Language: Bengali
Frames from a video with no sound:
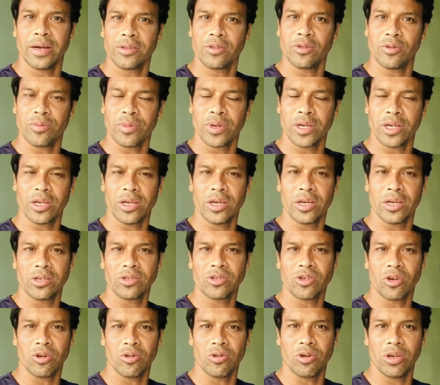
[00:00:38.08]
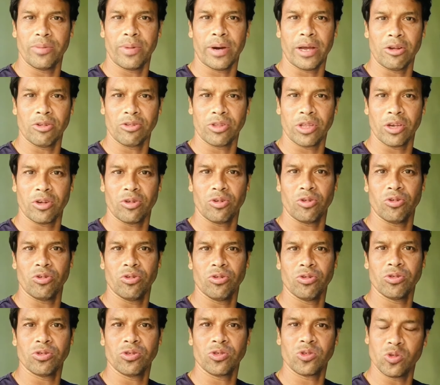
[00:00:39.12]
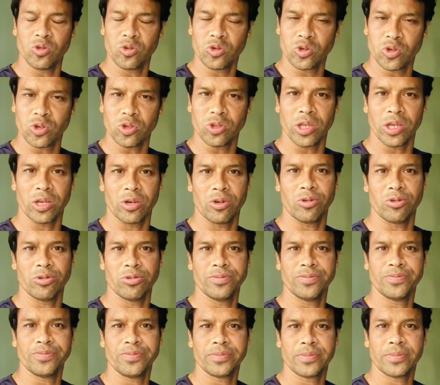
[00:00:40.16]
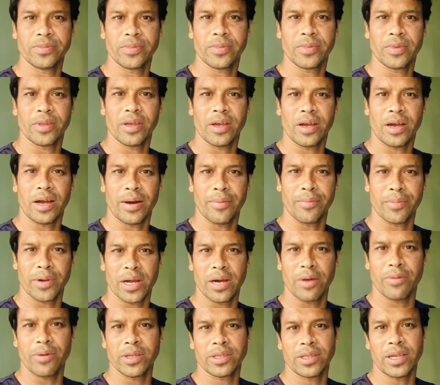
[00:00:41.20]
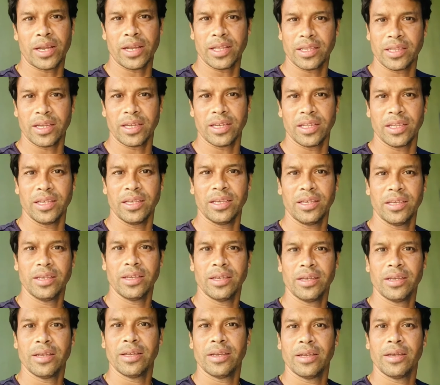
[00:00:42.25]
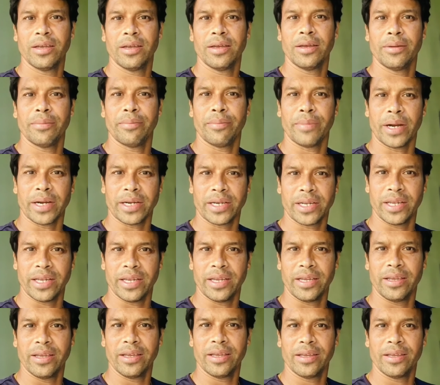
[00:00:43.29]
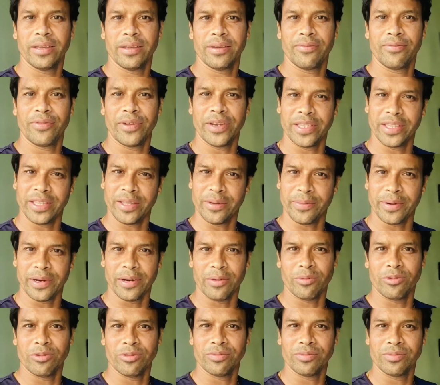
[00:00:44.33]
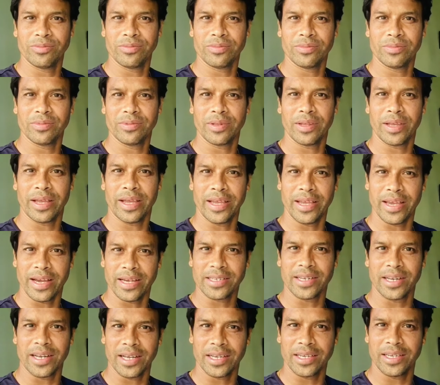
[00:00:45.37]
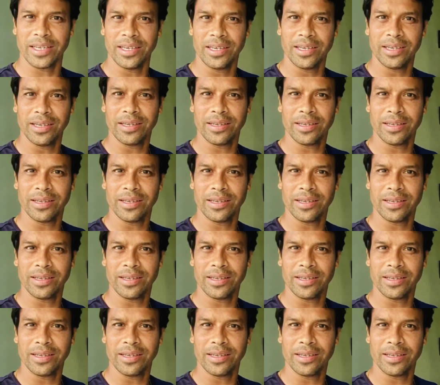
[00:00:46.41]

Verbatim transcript: তোমরা সকলে ভালো থেকো সুস্থ থেকো আমরা আবার তাড়াতাড়ি মাঠে ফিরতে পারবো এই আশা রাখি